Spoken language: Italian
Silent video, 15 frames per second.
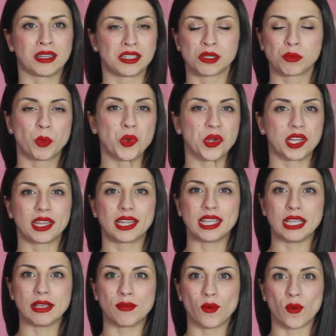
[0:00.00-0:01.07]

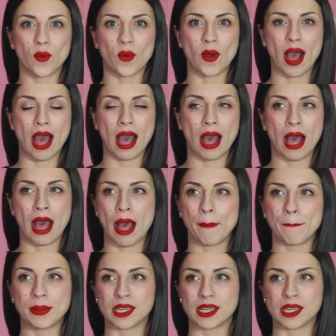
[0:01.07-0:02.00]
sportivo a